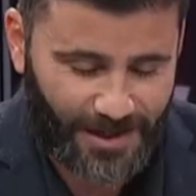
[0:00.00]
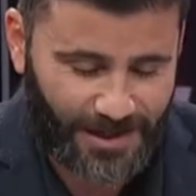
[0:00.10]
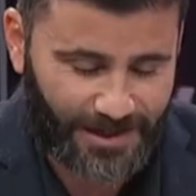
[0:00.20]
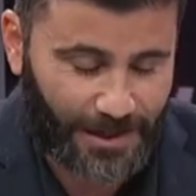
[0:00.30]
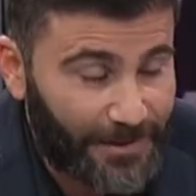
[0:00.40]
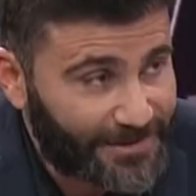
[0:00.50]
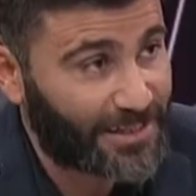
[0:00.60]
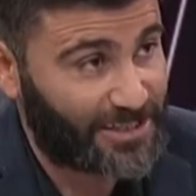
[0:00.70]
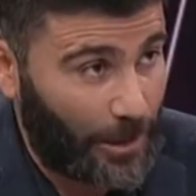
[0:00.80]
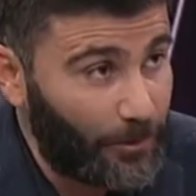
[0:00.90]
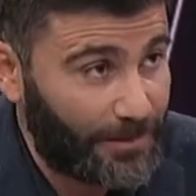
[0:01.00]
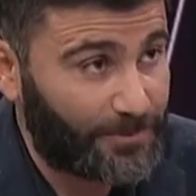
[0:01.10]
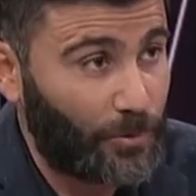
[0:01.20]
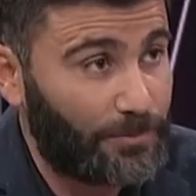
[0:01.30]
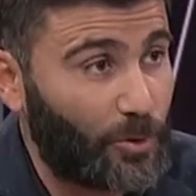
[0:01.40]
إيه، كميه الرشاوي اللي
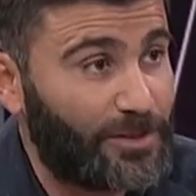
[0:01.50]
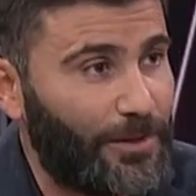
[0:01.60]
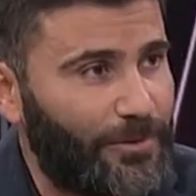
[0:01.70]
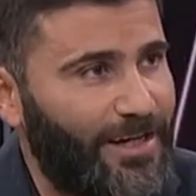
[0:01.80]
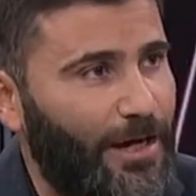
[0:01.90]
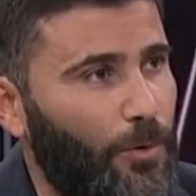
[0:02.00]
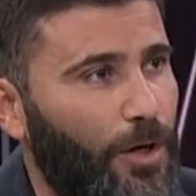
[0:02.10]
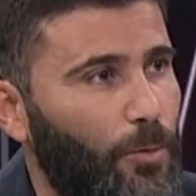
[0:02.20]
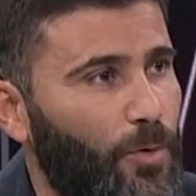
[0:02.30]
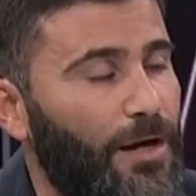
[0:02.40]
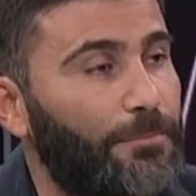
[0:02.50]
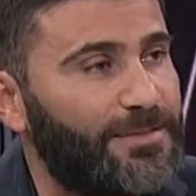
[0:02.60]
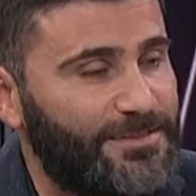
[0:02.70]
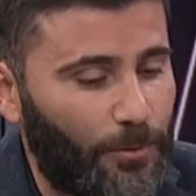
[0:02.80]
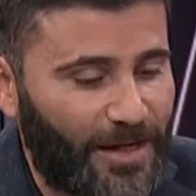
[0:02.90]
بتكون بكل دوله او او كم
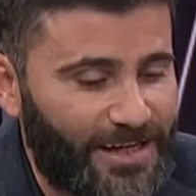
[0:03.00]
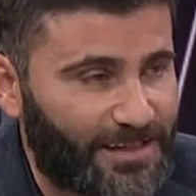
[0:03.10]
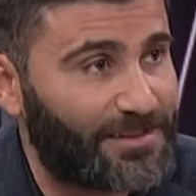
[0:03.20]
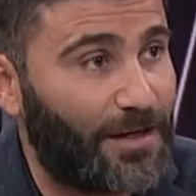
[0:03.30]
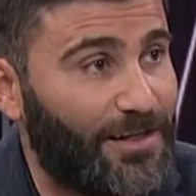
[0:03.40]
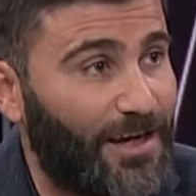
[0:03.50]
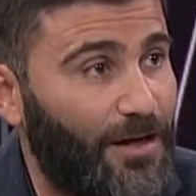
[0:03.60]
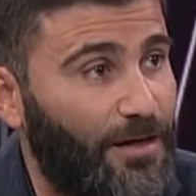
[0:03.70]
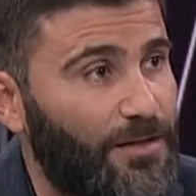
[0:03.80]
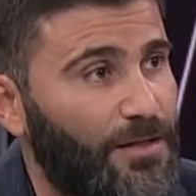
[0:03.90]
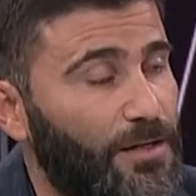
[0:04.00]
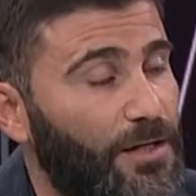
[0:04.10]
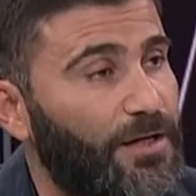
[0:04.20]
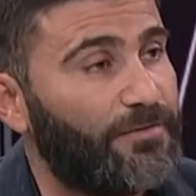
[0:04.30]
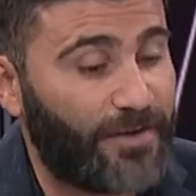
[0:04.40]
الدوله هي صالحه
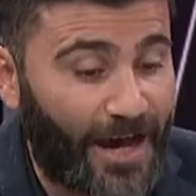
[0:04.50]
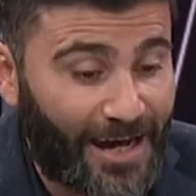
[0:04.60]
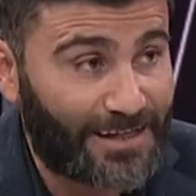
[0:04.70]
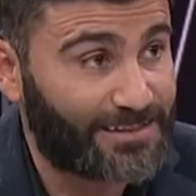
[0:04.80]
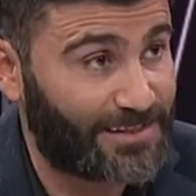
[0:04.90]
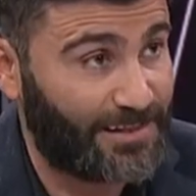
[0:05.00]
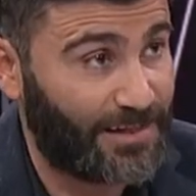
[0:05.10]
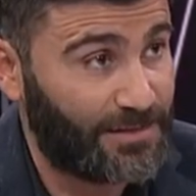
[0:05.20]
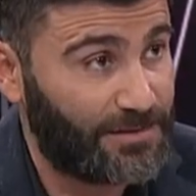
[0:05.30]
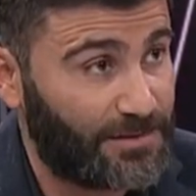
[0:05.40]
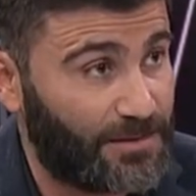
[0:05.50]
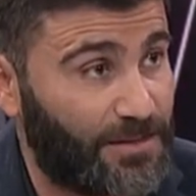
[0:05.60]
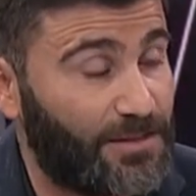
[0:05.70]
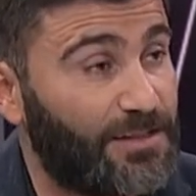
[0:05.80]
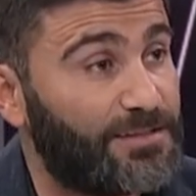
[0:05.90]
إيه، في اخر سنه
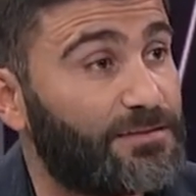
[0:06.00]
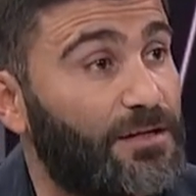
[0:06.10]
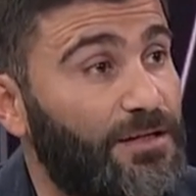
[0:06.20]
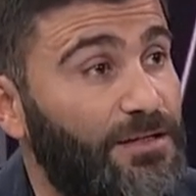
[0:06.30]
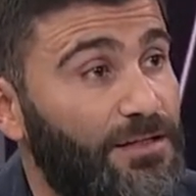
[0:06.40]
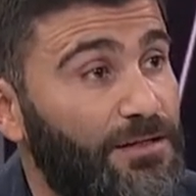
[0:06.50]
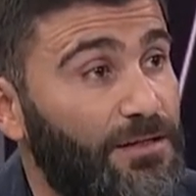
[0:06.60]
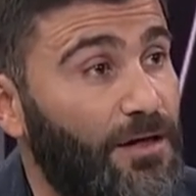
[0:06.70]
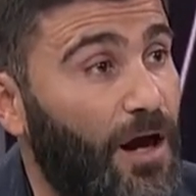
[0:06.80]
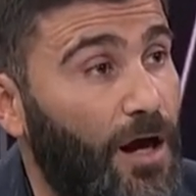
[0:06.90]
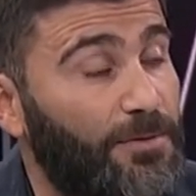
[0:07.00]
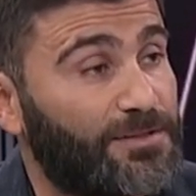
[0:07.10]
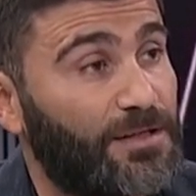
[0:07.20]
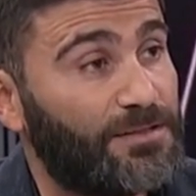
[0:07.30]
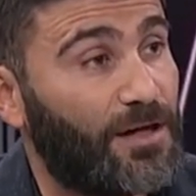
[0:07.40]
إيه، اسرائيل
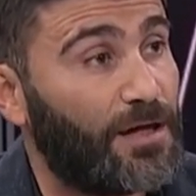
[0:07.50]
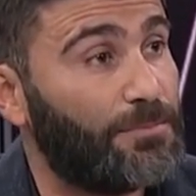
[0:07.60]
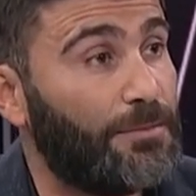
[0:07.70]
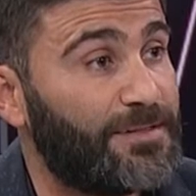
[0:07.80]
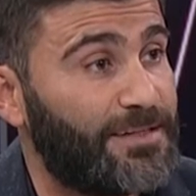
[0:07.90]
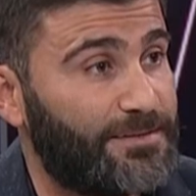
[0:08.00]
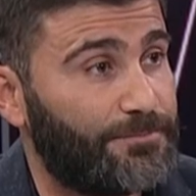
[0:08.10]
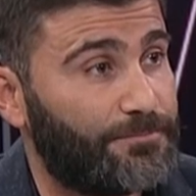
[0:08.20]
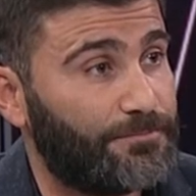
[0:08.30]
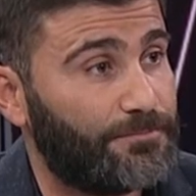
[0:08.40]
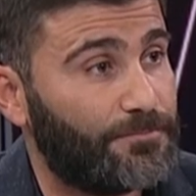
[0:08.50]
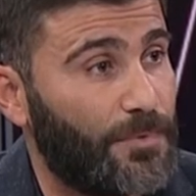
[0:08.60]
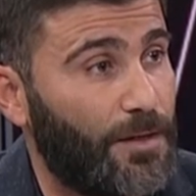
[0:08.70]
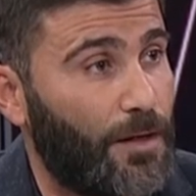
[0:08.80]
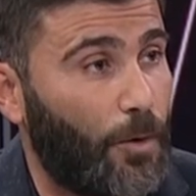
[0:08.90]
هبطت اربع مراتب واو.
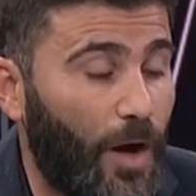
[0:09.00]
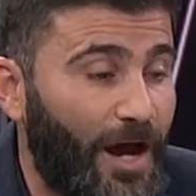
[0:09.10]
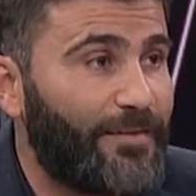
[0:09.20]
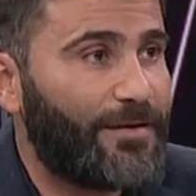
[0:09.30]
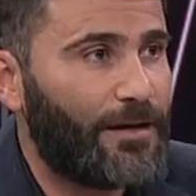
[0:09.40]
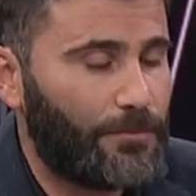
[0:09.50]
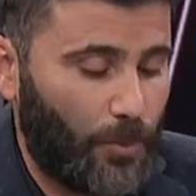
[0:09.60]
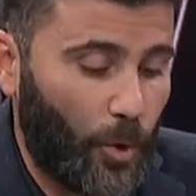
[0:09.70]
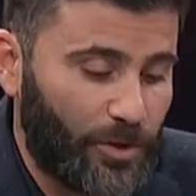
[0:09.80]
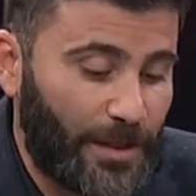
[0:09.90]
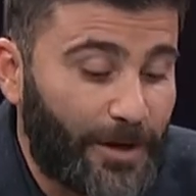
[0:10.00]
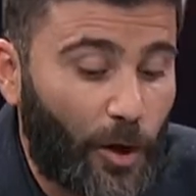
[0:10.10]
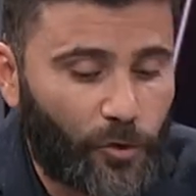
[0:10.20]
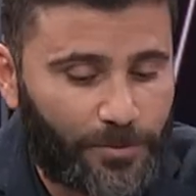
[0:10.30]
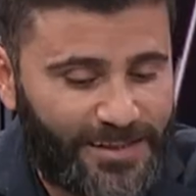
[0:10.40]
وهذا هون لم
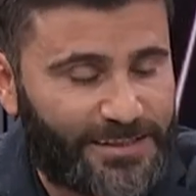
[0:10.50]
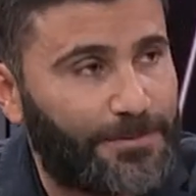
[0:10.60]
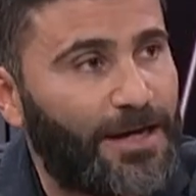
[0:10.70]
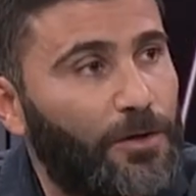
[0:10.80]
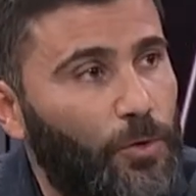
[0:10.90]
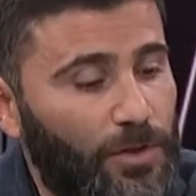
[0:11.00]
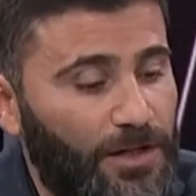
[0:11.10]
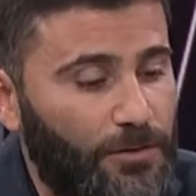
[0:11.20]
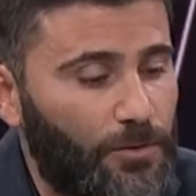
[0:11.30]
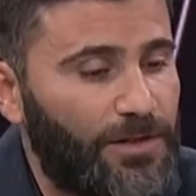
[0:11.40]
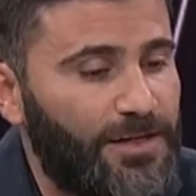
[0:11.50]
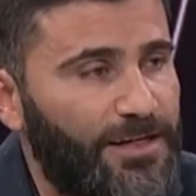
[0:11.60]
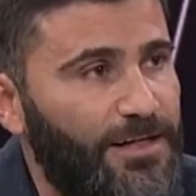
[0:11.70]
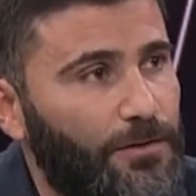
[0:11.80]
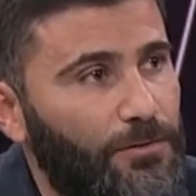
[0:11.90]
ياخذوا بالحسبان كل كل
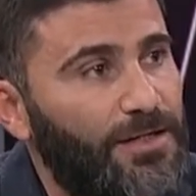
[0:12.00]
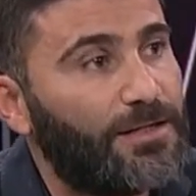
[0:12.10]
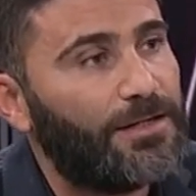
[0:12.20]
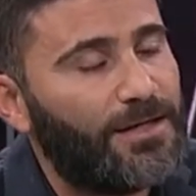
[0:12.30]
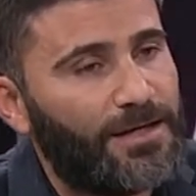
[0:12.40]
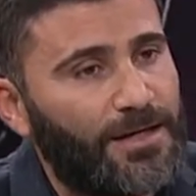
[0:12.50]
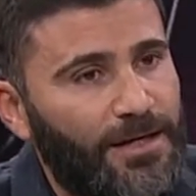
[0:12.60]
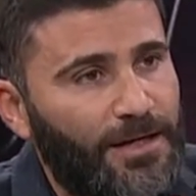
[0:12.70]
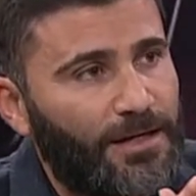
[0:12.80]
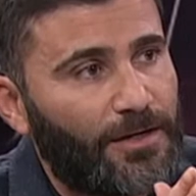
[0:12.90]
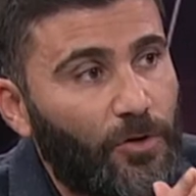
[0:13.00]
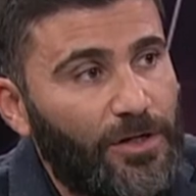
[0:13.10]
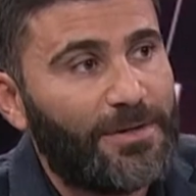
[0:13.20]
كل كل الملفات كل يعني.